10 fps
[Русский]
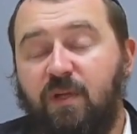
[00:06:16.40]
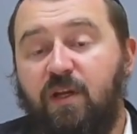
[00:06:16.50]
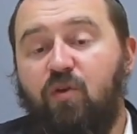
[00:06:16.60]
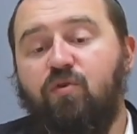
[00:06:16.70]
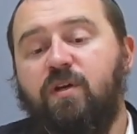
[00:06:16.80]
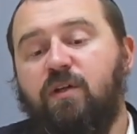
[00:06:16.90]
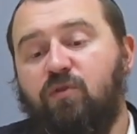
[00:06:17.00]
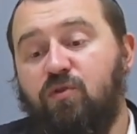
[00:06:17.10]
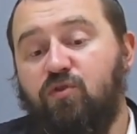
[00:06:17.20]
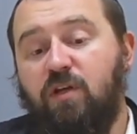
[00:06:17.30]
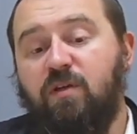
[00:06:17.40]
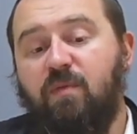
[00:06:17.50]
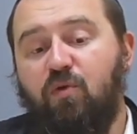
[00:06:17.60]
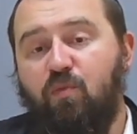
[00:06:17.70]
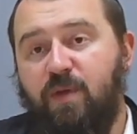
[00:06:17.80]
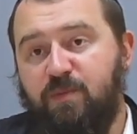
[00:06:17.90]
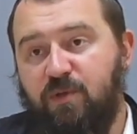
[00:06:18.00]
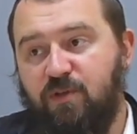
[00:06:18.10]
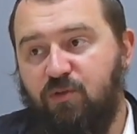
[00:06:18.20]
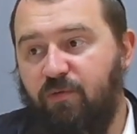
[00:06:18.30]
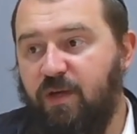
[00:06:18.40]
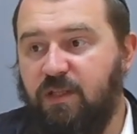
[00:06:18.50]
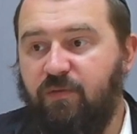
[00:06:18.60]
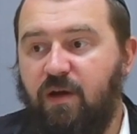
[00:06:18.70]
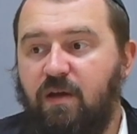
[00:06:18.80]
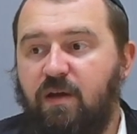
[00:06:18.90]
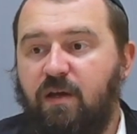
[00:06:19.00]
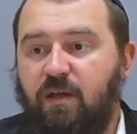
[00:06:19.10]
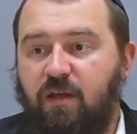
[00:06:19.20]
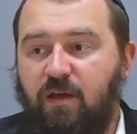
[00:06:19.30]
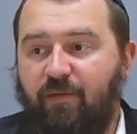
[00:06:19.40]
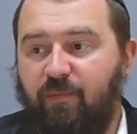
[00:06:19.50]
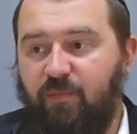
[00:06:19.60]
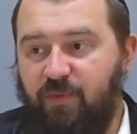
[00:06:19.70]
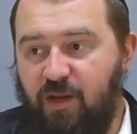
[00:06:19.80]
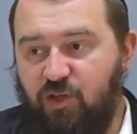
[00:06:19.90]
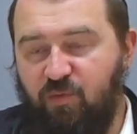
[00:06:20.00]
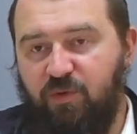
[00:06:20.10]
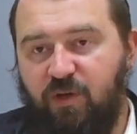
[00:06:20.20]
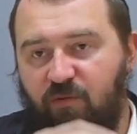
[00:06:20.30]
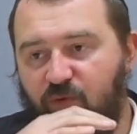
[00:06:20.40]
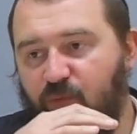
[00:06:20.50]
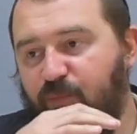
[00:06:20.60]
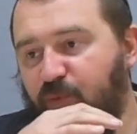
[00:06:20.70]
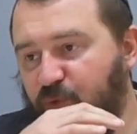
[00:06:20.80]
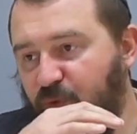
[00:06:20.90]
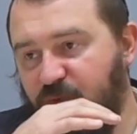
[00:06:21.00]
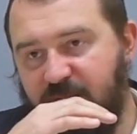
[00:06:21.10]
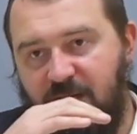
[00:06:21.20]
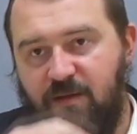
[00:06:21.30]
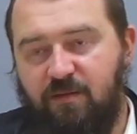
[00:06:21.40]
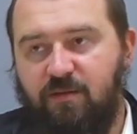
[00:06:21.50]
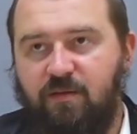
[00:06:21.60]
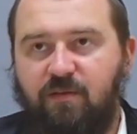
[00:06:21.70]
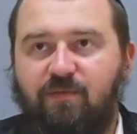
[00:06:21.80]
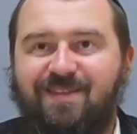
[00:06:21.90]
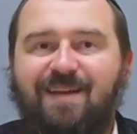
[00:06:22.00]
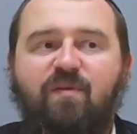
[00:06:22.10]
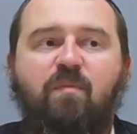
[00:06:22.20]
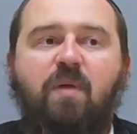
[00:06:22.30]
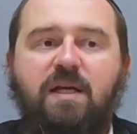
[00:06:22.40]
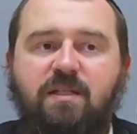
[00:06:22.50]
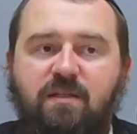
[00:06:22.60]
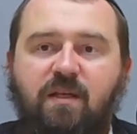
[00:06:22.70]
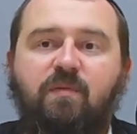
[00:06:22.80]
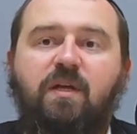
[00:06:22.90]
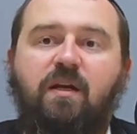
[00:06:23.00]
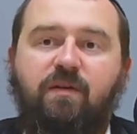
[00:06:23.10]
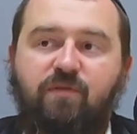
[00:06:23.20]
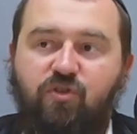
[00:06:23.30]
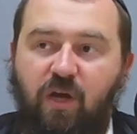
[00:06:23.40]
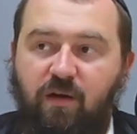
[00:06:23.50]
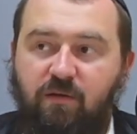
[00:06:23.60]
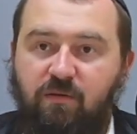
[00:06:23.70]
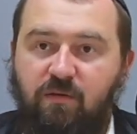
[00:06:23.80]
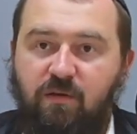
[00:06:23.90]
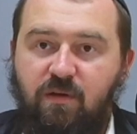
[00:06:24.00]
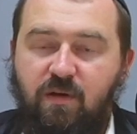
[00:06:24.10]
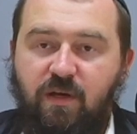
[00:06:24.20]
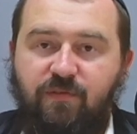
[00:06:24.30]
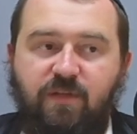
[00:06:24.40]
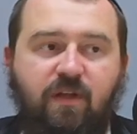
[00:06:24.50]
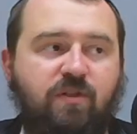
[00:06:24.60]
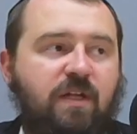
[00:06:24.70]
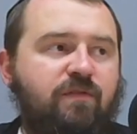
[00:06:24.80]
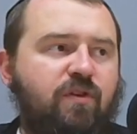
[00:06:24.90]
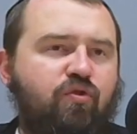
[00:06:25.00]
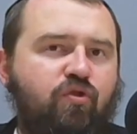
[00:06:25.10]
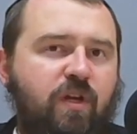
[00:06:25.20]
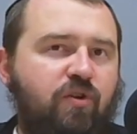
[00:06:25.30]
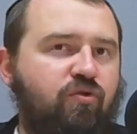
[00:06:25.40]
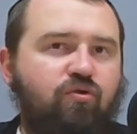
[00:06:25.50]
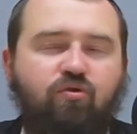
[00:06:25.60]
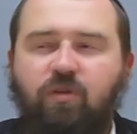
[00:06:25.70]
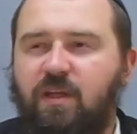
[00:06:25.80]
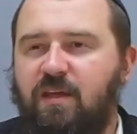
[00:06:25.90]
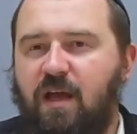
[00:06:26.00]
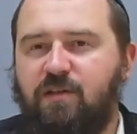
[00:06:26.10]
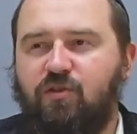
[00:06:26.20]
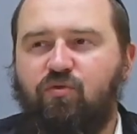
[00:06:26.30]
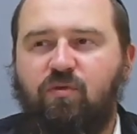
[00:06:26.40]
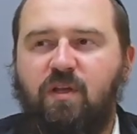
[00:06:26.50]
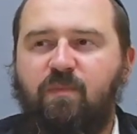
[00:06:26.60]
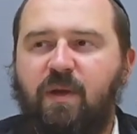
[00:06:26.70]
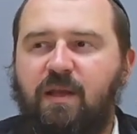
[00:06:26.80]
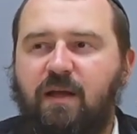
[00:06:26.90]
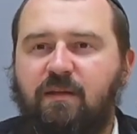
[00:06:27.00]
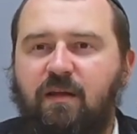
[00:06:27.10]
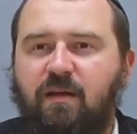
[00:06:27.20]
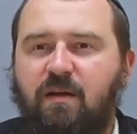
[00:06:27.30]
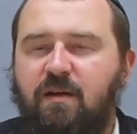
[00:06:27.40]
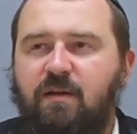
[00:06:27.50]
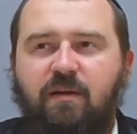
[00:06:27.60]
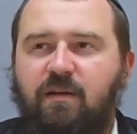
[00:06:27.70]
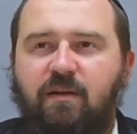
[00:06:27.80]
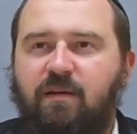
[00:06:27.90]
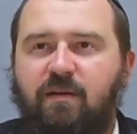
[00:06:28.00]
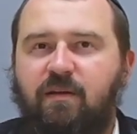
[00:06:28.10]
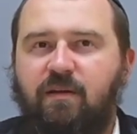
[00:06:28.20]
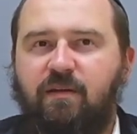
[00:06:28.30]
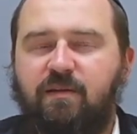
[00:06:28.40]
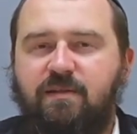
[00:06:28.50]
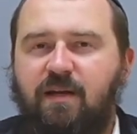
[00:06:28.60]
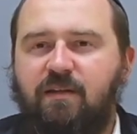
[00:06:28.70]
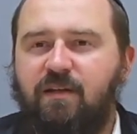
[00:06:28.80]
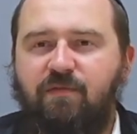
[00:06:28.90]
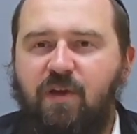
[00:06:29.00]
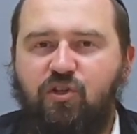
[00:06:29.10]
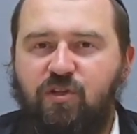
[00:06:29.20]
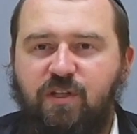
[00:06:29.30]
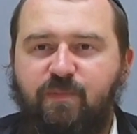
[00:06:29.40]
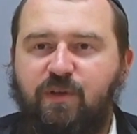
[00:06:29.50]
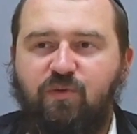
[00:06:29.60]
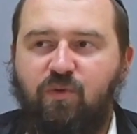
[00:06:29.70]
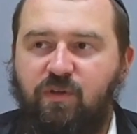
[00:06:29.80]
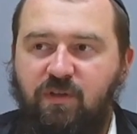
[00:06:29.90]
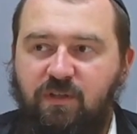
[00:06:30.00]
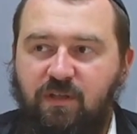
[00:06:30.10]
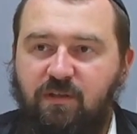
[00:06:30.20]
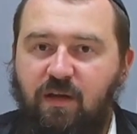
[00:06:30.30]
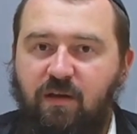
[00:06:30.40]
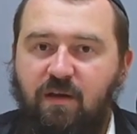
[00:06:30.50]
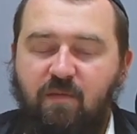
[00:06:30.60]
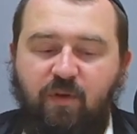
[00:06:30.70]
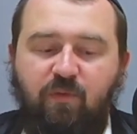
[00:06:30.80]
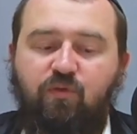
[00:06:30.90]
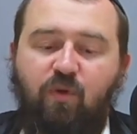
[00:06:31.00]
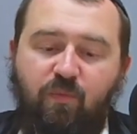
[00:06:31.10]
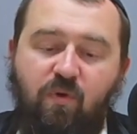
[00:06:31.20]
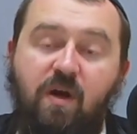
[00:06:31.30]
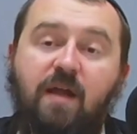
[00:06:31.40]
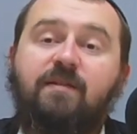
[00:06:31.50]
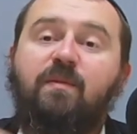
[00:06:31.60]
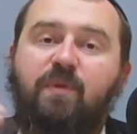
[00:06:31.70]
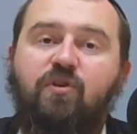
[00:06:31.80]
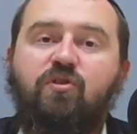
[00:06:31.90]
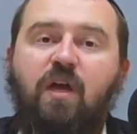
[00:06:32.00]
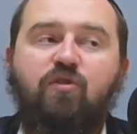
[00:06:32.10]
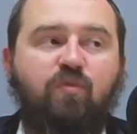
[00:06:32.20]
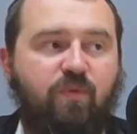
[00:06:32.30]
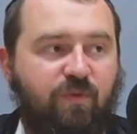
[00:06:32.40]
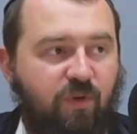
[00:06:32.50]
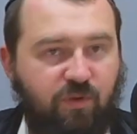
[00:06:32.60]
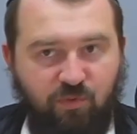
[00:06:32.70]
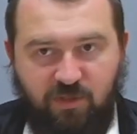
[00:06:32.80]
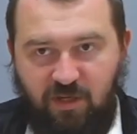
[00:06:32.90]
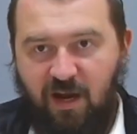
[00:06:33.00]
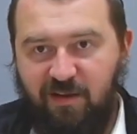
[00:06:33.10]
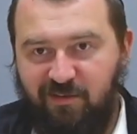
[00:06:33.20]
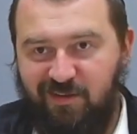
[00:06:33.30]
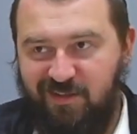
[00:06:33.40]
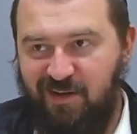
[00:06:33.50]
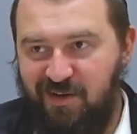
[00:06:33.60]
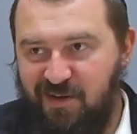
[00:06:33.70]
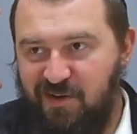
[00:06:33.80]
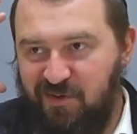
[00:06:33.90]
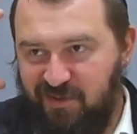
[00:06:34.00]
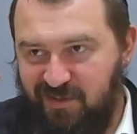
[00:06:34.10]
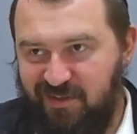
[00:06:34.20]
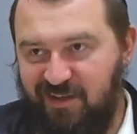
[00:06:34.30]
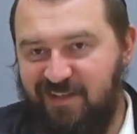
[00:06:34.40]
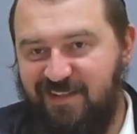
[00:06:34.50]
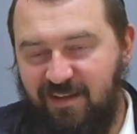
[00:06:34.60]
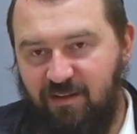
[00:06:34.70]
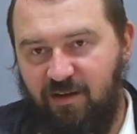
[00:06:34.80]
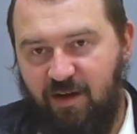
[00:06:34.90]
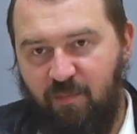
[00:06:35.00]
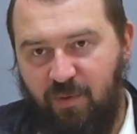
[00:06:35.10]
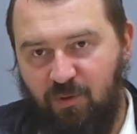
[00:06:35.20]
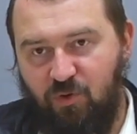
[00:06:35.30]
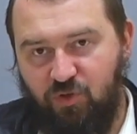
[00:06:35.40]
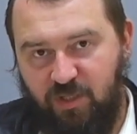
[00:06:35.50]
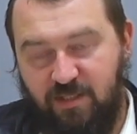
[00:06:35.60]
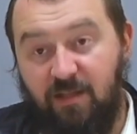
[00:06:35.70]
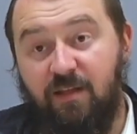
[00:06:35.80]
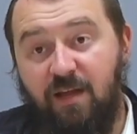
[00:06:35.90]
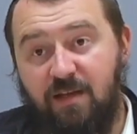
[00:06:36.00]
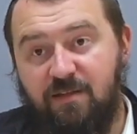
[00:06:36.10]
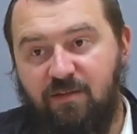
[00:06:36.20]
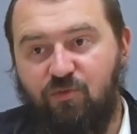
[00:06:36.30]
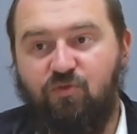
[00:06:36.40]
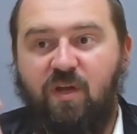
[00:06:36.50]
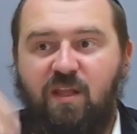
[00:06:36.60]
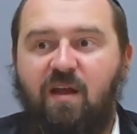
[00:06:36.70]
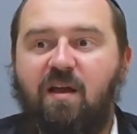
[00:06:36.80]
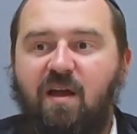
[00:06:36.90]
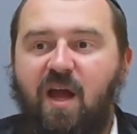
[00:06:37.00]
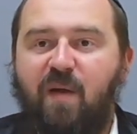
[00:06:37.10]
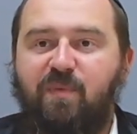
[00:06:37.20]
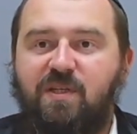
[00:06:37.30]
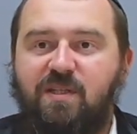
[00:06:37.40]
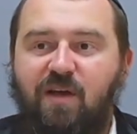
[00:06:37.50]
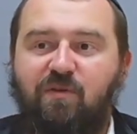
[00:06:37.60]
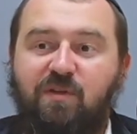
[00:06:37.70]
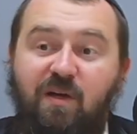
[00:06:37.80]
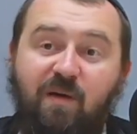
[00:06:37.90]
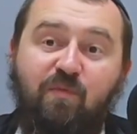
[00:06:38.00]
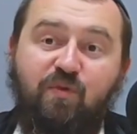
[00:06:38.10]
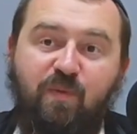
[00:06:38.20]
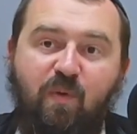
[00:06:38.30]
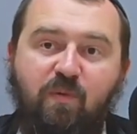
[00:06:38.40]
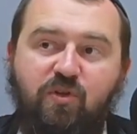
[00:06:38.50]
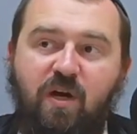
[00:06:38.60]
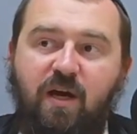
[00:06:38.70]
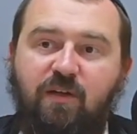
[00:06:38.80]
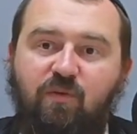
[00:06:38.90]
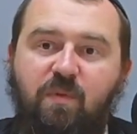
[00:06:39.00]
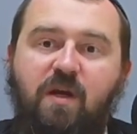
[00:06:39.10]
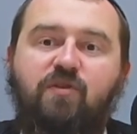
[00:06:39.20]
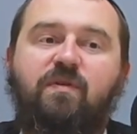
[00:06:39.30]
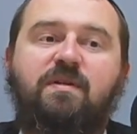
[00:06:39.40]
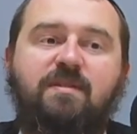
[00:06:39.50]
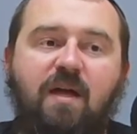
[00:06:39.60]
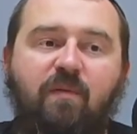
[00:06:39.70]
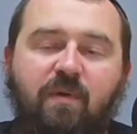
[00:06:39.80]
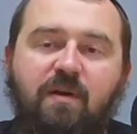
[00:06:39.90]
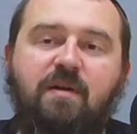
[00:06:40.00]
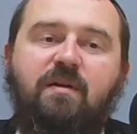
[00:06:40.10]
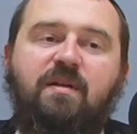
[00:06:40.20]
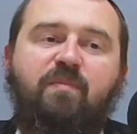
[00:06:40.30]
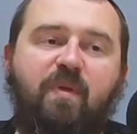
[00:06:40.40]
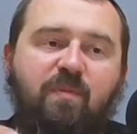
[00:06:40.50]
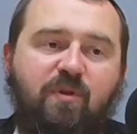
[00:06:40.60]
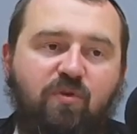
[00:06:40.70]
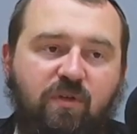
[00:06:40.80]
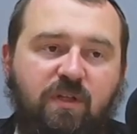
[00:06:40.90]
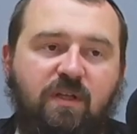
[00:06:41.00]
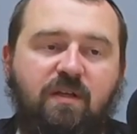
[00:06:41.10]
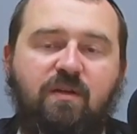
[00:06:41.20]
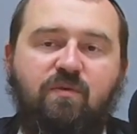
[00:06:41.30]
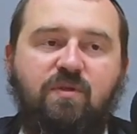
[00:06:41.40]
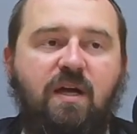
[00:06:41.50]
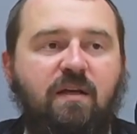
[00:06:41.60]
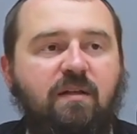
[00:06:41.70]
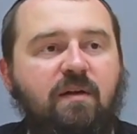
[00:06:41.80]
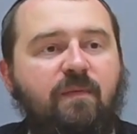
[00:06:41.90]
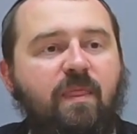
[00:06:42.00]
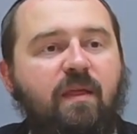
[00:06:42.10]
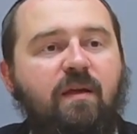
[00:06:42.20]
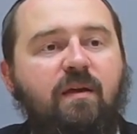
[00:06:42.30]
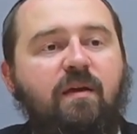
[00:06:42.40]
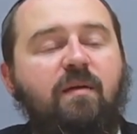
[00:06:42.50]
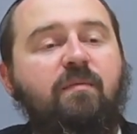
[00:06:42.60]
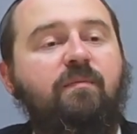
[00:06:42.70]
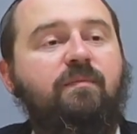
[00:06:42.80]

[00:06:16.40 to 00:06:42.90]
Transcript: И люди, которые изучают гмару без предисловия этого, я вам на личном вот я говорю, путаются в самых базисных, элементарных вещах. И всегда складывается ощущение, что что-то неясно, что-то непонятное, э, странные вещи здесь происходят и так далее. Поэтому кто много раз это перечитает, чтобы у него это устаканилось, да, э, осело, как положено, стало ясно, то, что я это объясняю, это может быть помощь какая-то, но пока человек сам не приобретет это, не узнает, э,